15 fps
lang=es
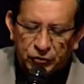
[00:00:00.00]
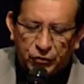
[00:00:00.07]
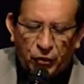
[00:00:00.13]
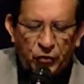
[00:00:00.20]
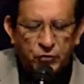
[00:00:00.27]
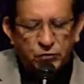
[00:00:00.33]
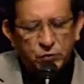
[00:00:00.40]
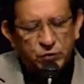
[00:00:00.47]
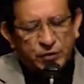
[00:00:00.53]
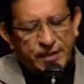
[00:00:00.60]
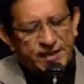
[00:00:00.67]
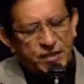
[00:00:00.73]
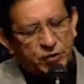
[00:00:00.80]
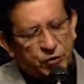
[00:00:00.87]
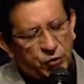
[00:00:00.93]
Todos
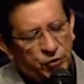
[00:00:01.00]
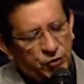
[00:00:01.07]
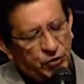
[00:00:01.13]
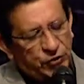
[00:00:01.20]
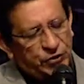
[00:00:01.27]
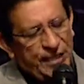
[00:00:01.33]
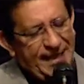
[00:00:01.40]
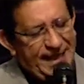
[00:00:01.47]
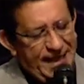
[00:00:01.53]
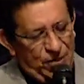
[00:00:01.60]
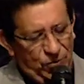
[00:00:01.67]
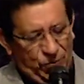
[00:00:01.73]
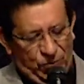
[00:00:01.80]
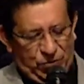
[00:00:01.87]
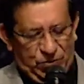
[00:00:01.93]
ustedes son de la
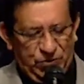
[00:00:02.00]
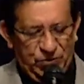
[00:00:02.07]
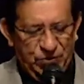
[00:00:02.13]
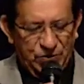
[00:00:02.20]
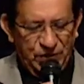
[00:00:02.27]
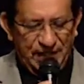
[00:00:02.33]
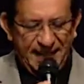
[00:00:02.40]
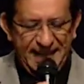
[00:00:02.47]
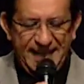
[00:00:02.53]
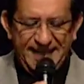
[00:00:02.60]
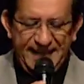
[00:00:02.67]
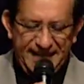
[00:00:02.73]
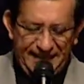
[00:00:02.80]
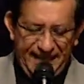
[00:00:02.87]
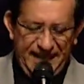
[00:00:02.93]
luz y del